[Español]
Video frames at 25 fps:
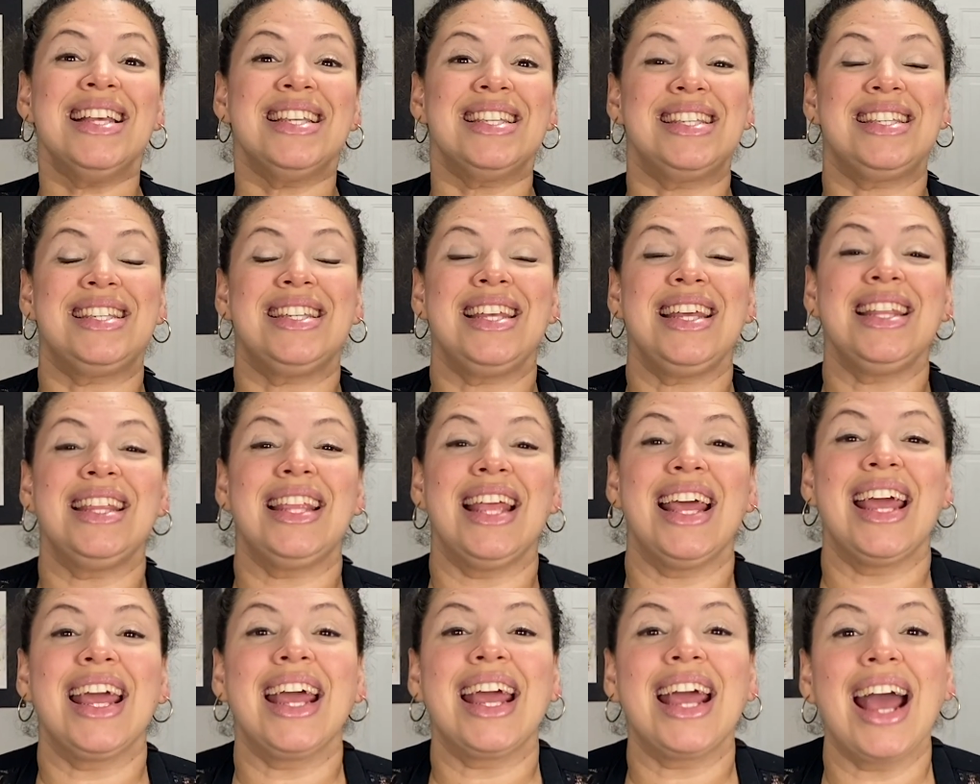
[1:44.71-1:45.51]
Si
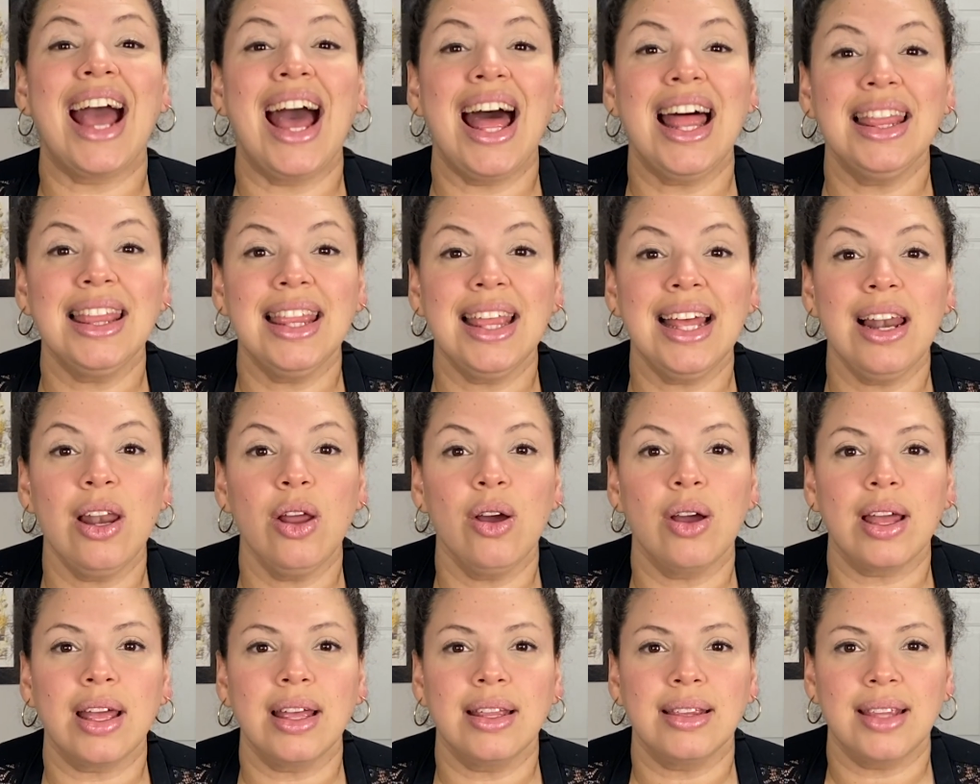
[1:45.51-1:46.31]
te encanta
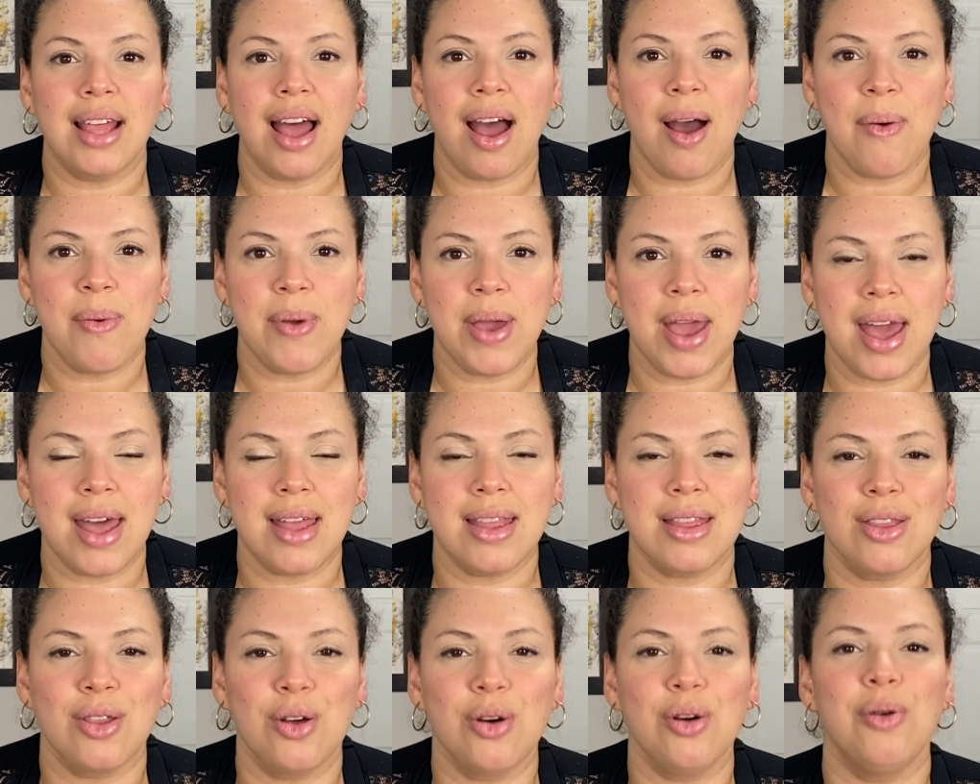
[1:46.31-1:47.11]
lo que estás
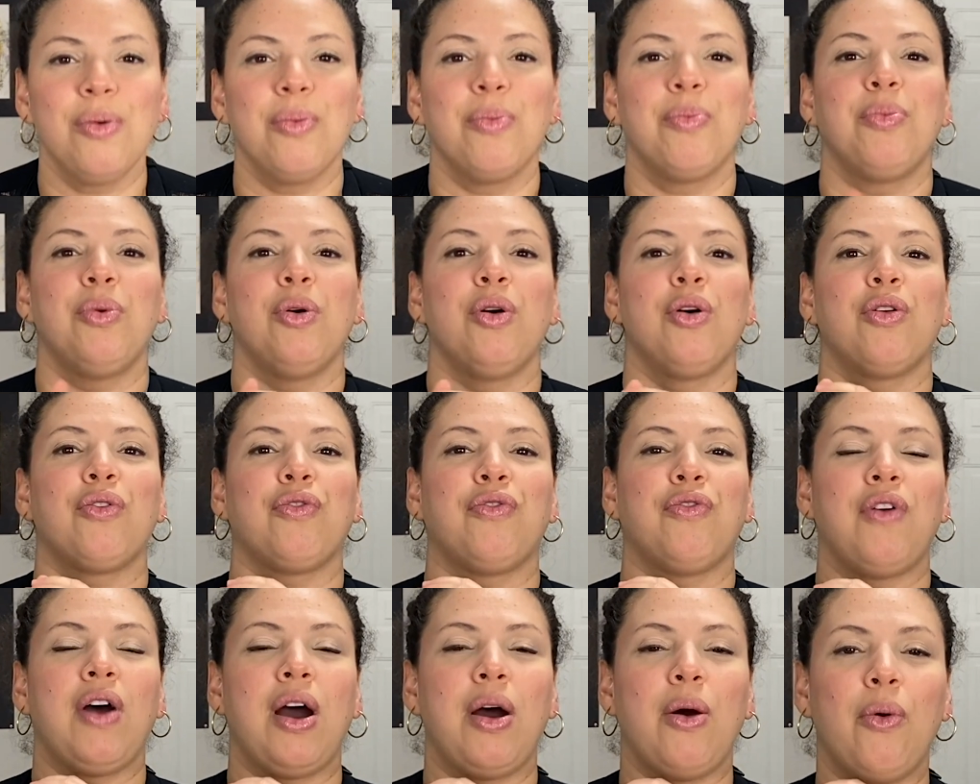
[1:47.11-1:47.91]
viendo, por
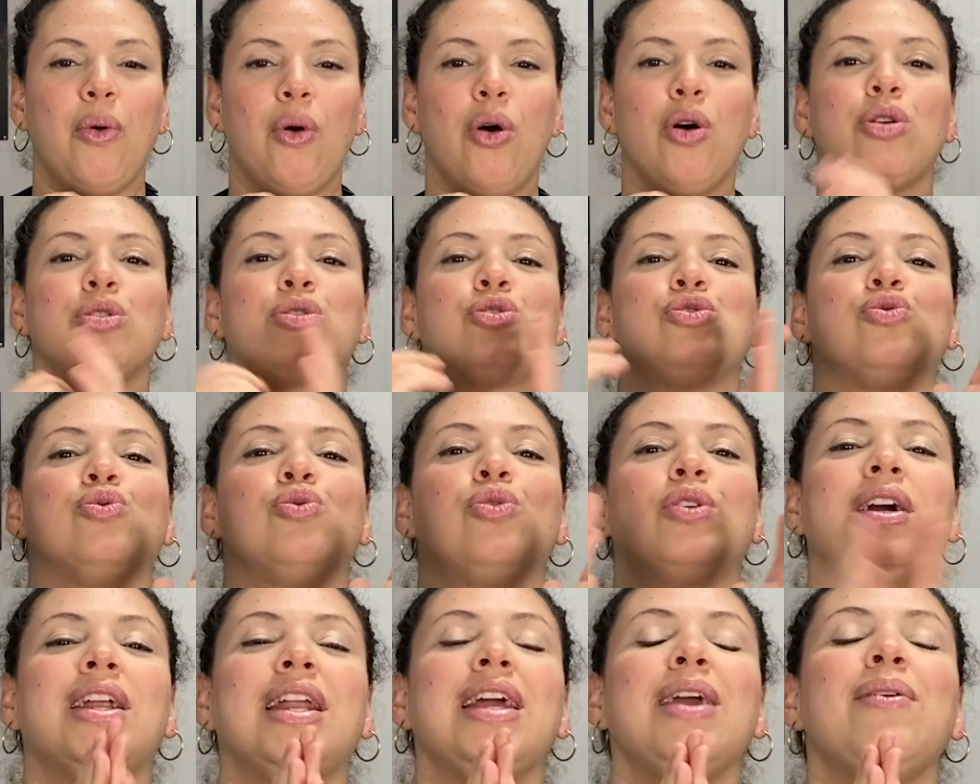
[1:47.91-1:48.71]
favor
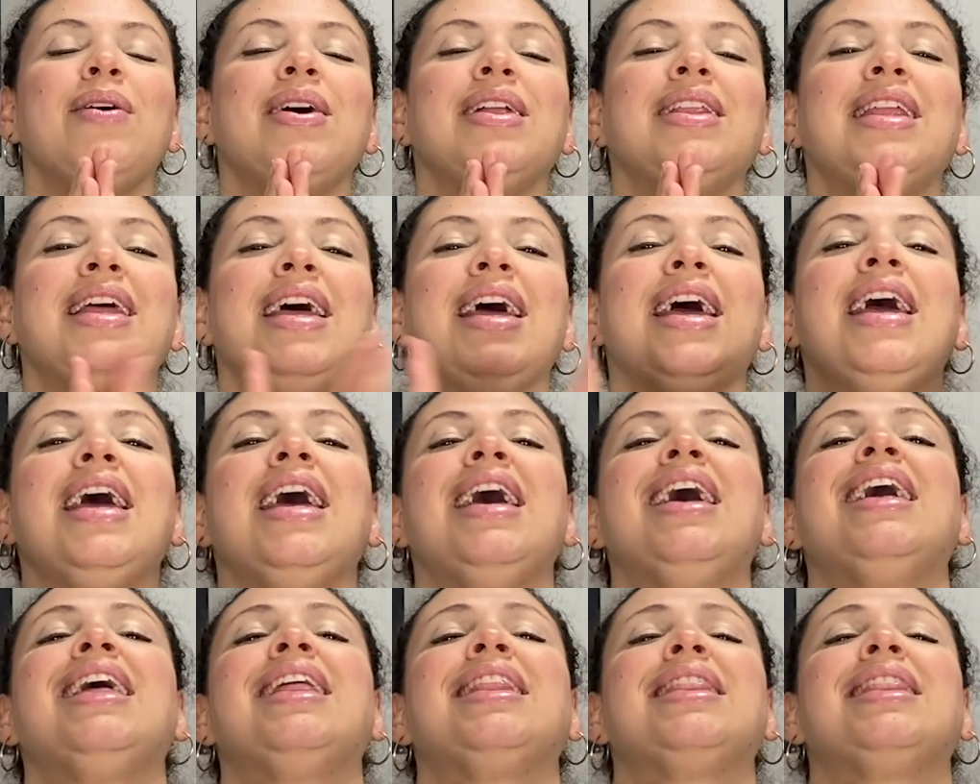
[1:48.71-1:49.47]
suscríbete,